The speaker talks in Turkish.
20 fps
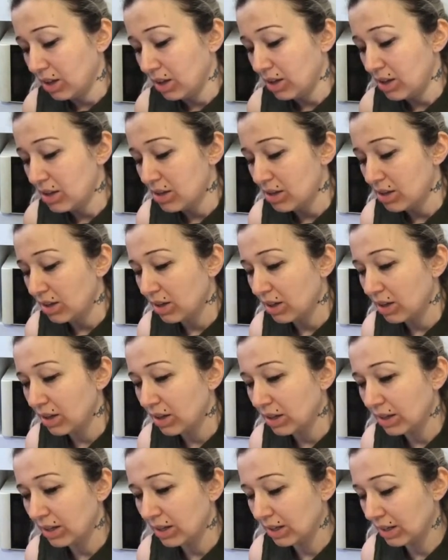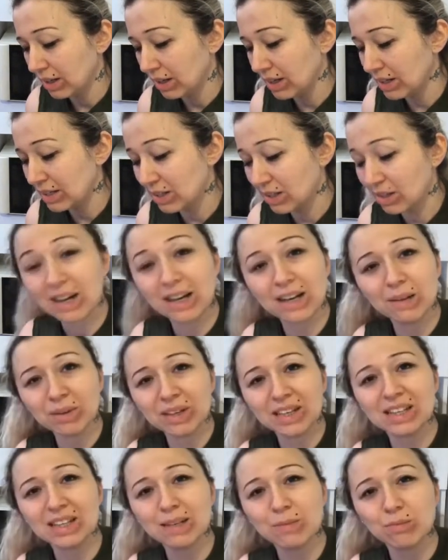Ee, neyse
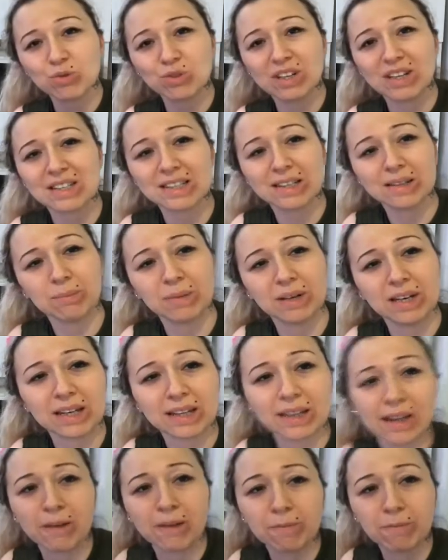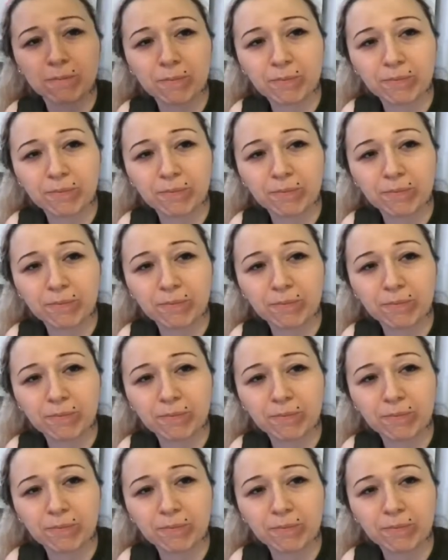kalemi getireyim şuna yazalım birlikte.